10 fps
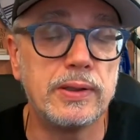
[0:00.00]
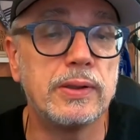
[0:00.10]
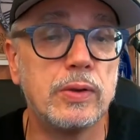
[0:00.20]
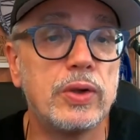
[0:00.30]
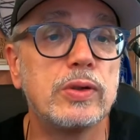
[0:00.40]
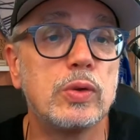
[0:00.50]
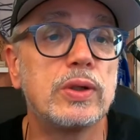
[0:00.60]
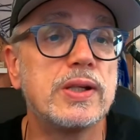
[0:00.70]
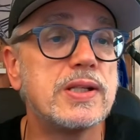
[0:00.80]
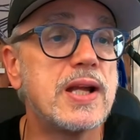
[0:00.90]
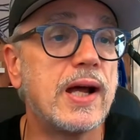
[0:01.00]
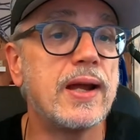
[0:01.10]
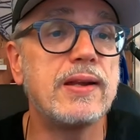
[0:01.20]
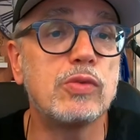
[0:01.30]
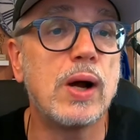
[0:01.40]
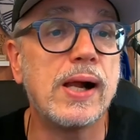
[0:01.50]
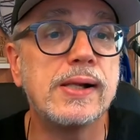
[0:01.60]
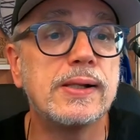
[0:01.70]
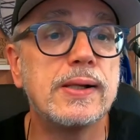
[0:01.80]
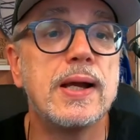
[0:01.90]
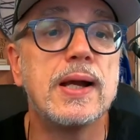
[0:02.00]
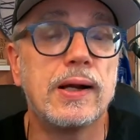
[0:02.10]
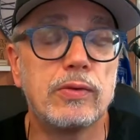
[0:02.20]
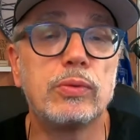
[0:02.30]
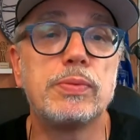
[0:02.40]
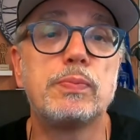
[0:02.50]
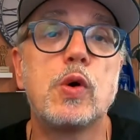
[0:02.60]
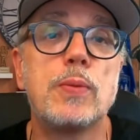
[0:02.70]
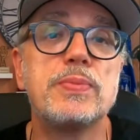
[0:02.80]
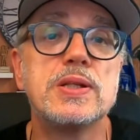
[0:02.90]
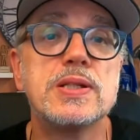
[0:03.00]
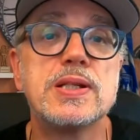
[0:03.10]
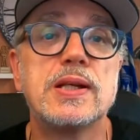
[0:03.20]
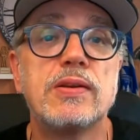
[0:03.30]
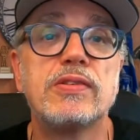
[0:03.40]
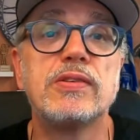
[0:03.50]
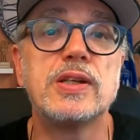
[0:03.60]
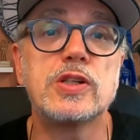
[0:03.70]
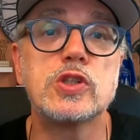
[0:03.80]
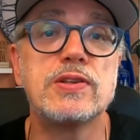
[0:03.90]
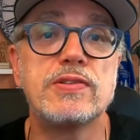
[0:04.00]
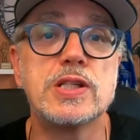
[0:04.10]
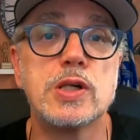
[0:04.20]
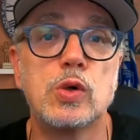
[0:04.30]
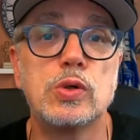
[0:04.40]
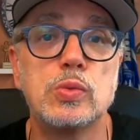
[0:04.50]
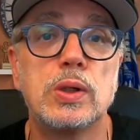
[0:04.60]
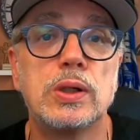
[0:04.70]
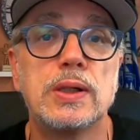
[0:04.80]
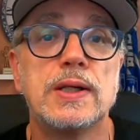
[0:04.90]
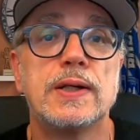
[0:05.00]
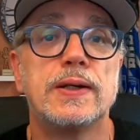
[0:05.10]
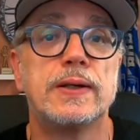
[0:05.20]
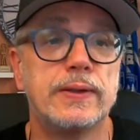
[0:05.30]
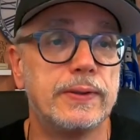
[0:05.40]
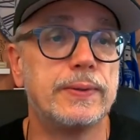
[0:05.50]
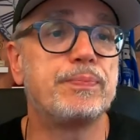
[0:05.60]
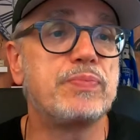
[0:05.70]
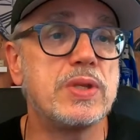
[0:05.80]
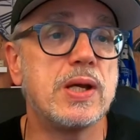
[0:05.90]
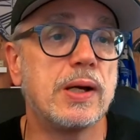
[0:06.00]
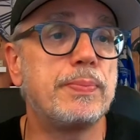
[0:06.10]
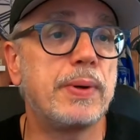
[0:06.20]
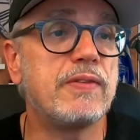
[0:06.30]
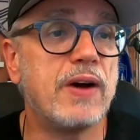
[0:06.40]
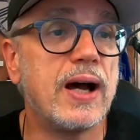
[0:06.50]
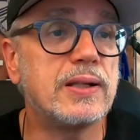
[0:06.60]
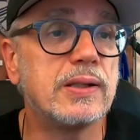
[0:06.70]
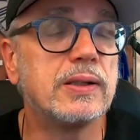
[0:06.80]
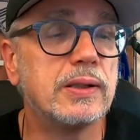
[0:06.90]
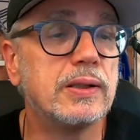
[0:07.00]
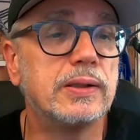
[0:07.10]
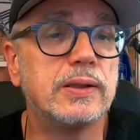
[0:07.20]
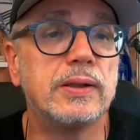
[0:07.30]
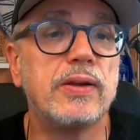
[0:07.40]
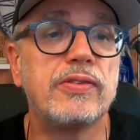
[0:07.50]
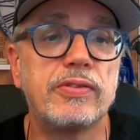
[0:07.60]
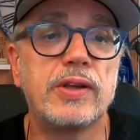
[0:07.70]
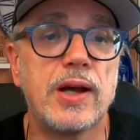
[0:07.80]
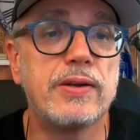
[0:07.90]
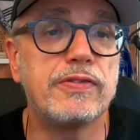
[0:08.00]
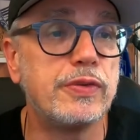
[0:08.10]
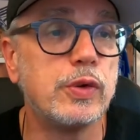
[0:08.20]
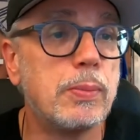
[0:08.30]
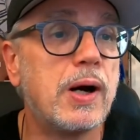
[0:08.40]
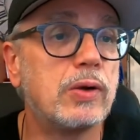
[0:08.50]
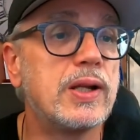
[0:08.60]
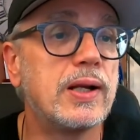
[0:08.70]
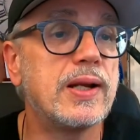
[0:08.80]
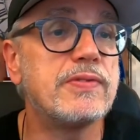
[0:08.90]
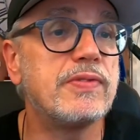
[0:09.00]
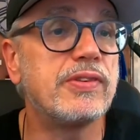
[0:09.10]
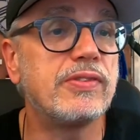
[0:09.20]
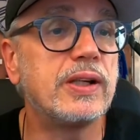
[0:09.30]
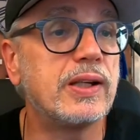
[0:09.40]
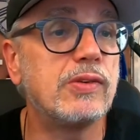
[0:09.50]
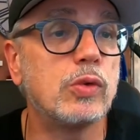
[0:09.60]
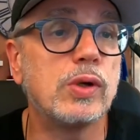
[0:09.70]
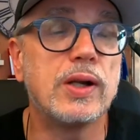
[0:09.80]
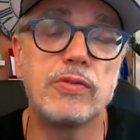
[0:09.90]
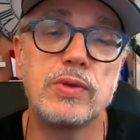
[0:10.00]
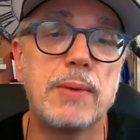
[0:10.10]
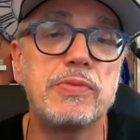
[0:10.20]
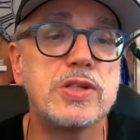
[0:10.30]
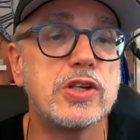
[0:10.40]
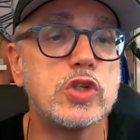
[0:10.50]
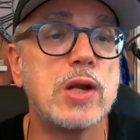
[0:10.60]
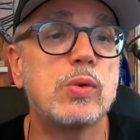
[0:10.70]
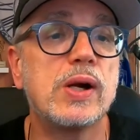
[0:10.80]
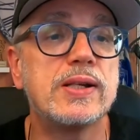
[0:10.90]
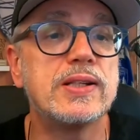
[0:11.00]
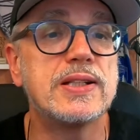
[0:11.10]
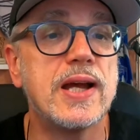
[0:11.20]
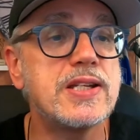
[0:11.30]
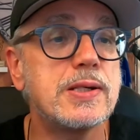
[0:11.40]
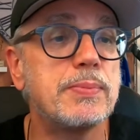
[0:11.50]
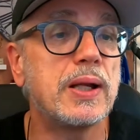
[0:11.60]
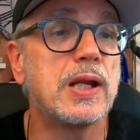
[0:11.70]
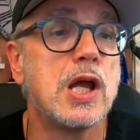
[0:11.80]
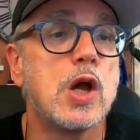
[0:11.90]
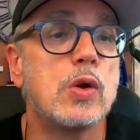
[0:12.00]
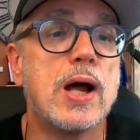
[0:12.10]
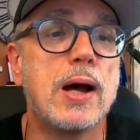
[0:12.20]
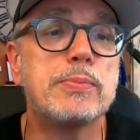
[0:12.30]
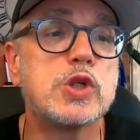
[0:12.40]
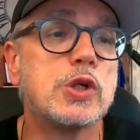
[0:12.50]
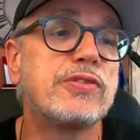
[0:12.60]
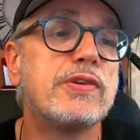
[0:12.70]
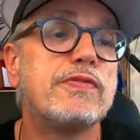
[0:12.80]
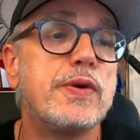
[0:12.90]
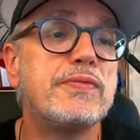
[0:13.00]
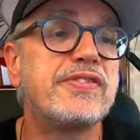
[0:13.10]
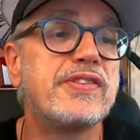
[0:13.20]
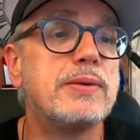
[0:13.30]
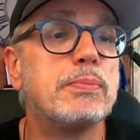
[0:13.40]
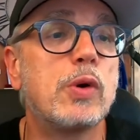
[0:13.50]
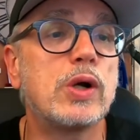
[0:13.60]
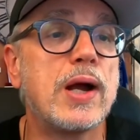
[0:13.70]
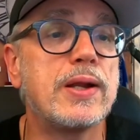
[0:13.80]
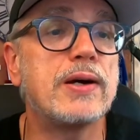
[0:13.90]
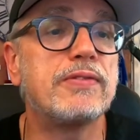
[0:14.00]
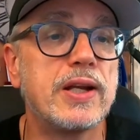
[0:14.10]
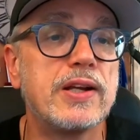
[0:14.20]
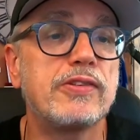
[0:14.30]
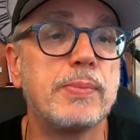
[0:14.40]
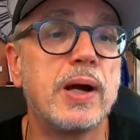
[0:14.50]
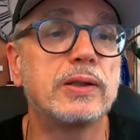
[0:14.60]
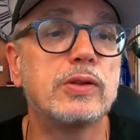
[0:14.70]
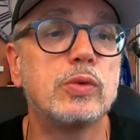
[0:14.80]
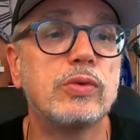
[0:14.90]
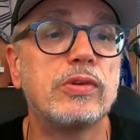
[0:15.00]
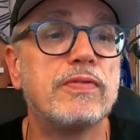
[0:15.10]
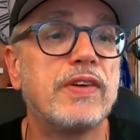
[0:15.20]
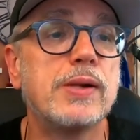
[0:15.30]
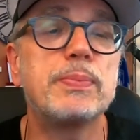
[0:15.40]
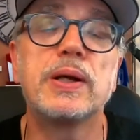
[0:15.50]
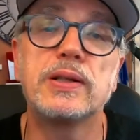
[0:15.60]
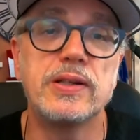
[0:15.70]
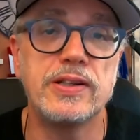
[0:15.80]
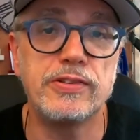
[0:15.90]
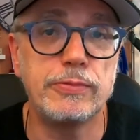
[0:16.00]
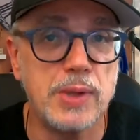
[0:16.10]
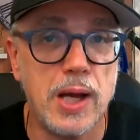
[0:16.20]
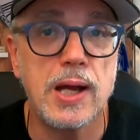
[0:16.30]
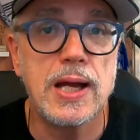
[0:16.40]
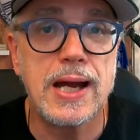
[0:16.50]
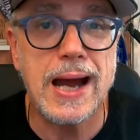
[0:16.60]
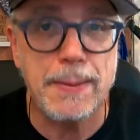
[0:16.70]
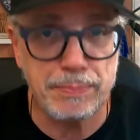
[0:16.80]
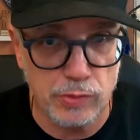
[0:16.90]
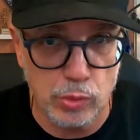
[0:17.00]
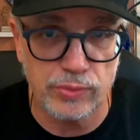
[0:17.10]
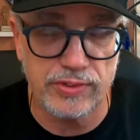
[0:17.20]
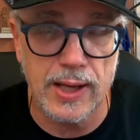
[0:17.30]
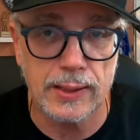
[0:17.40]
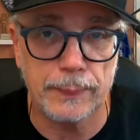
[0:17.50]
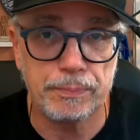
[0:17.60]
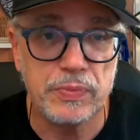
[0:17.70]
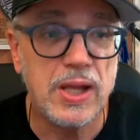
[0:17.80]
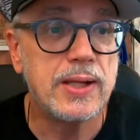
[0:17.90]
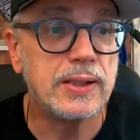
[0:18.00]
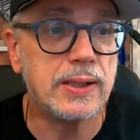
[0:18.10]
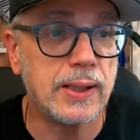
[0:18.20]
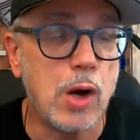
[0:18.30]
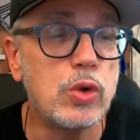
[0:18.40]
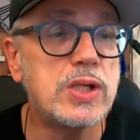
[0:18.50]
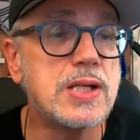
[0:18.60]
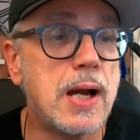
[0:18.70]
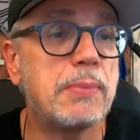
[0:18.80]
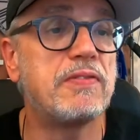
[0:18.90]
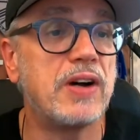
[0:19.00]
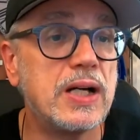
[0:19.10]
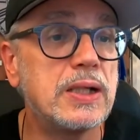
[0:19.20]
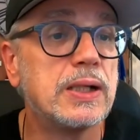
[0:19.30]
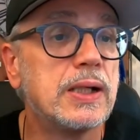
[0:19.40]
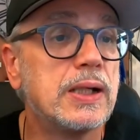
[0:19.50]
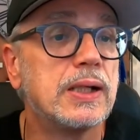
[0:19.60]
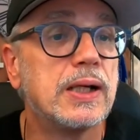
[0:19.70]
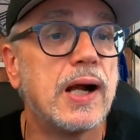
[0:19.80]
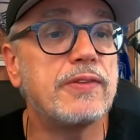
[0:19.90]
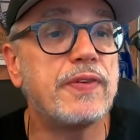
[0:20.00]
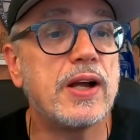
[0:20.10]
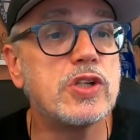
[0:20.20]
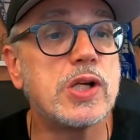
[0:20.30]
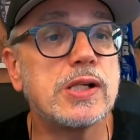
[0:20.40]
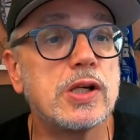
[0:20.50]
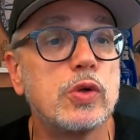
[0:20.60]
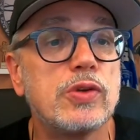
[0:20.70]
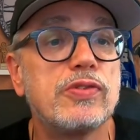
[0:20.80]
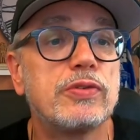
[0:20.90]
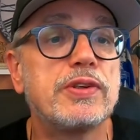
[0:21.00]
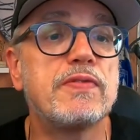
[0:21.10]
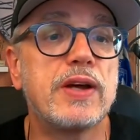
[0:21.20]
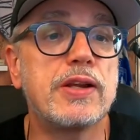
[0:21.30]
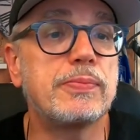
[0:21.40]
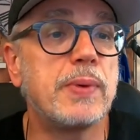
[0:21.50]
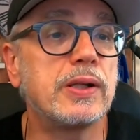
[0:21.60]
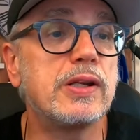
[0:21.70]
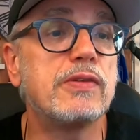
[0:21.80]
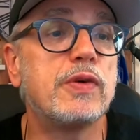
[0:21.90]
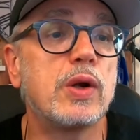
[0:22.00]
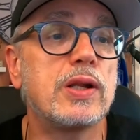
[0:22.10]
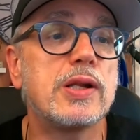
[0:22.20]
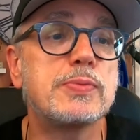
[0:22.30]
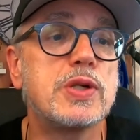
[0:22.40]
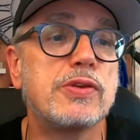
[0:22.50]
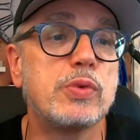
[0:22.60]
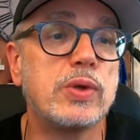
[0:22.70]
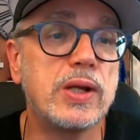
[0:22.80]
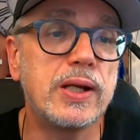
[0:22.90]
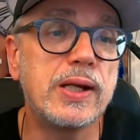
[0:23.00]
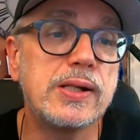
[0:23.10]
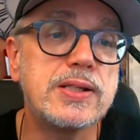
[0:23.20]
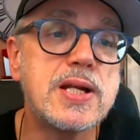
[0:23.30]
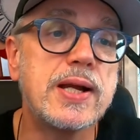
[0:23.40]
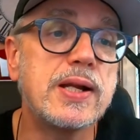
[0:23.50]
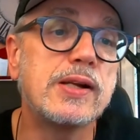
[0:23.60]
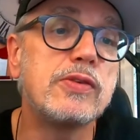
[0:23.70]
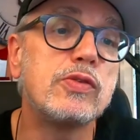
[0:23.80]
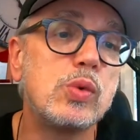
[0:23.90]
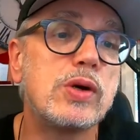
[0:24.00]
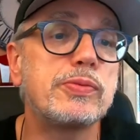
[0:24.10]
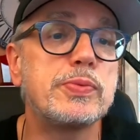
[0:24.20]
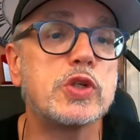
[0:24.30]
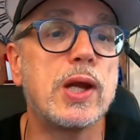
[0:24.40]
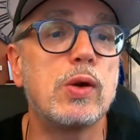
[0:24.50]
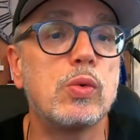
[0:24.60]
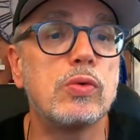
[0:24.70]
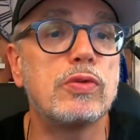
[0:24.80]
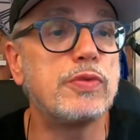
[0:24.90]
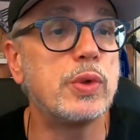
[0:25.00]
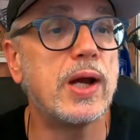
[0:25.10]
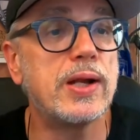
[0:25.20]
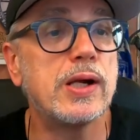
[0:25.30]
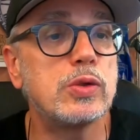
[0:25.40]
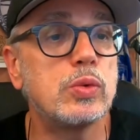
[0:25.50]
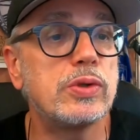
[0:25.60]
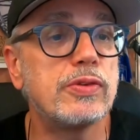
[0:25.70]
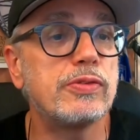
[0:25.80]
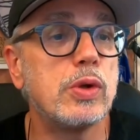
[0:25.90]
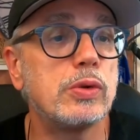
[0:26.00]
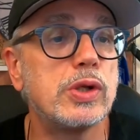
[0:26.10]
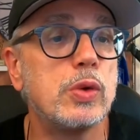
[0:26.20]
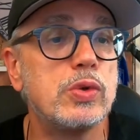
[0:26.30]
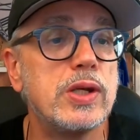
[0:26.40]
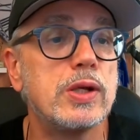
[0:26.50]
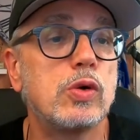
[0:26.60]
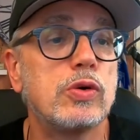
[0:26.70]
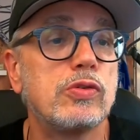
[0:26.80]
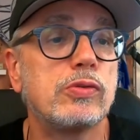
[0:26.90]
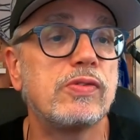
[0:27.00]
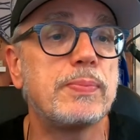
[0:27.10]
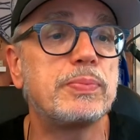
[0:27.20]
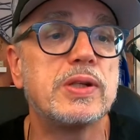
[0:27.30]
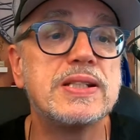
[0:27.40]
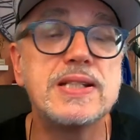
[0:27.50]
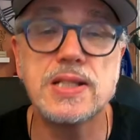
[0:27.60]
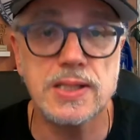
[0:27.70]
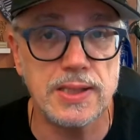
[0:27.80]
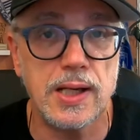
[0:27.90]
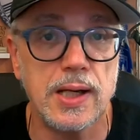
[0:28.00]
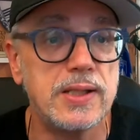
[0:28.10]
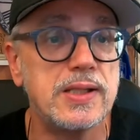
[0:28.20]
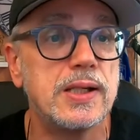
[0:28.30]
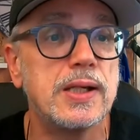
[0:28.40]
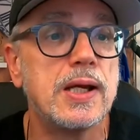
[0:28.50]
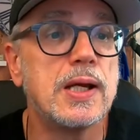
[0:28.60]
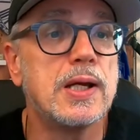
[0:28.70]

Leuten dort nicht einzuhalten. Also kommen die nicht hin. Es sind ja schließlich auch nur äh, ja private es ist keine Firma und dergleichen, wie sie es hinkriegen sollen. Also sie haben sich die Entscheidung halt nicht leicht gemacht und haben beschlossen, den 15. Bockheider Weihnachtsmarkt in unserem Waldbad in diesem Jahr abzusagen. Traurig, aber wahr. Als Veranstalter können Sie auf dem Weihnachtsmarkt die geforderten Abstandshygieneregeln nicht einhalten, Zugangsbeschränkungen und für die Einhaltung des, der Hygienekonzepte nicht garantieren.